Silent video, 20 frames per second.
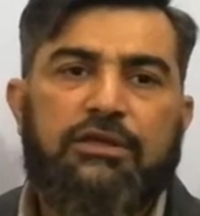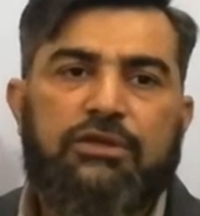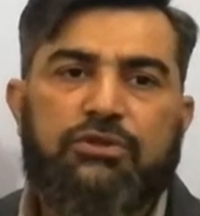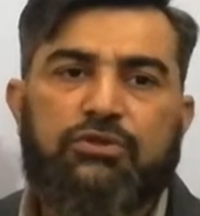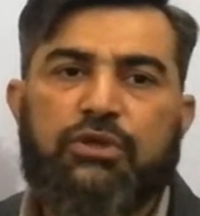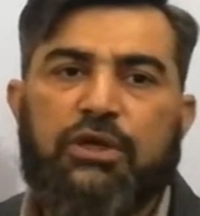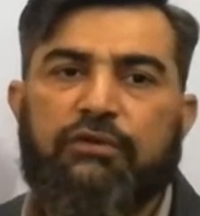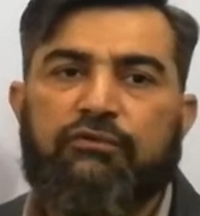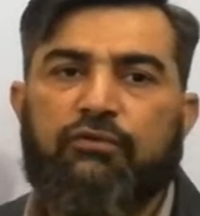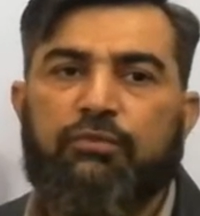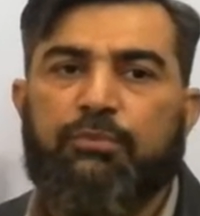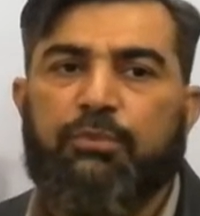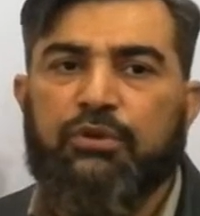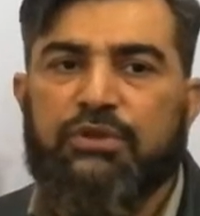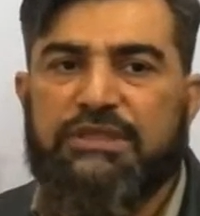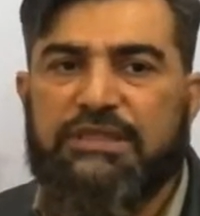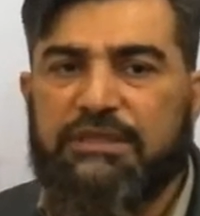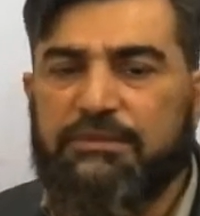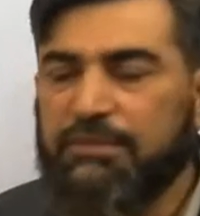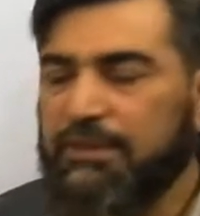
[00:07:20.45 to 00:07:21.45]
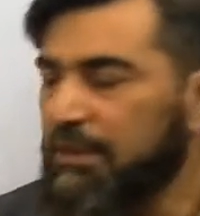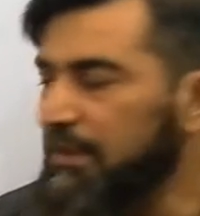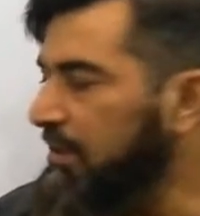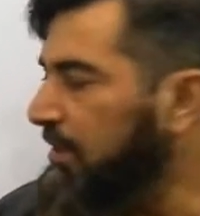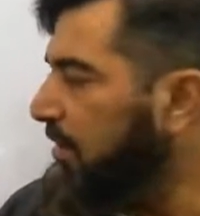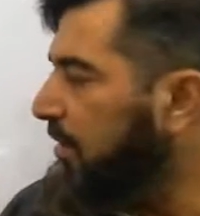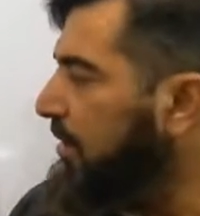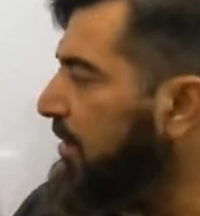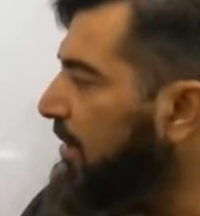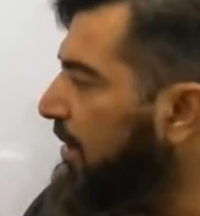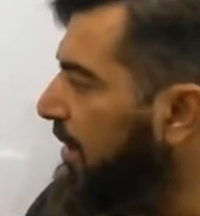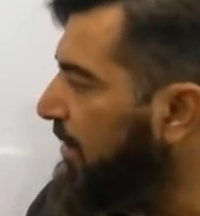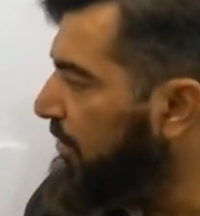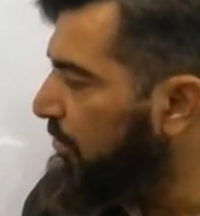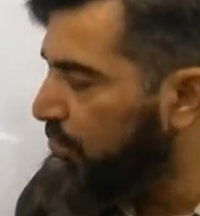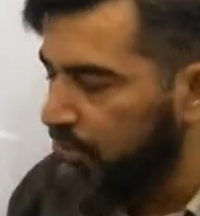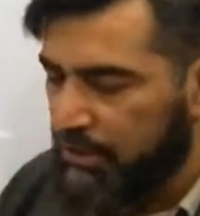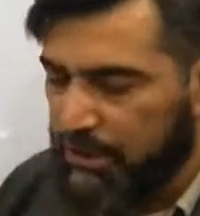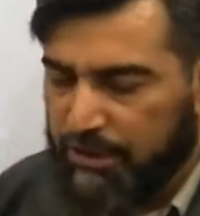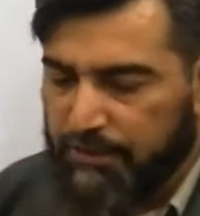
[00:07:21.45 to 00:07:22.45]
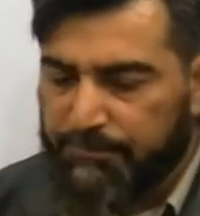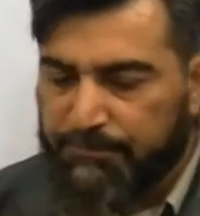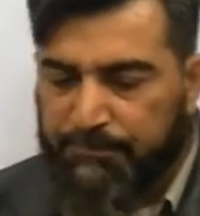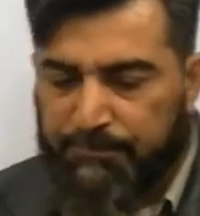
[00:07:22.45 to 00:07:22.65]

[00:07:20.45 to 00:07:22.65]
जो है वो पॉसिबल नहीं होता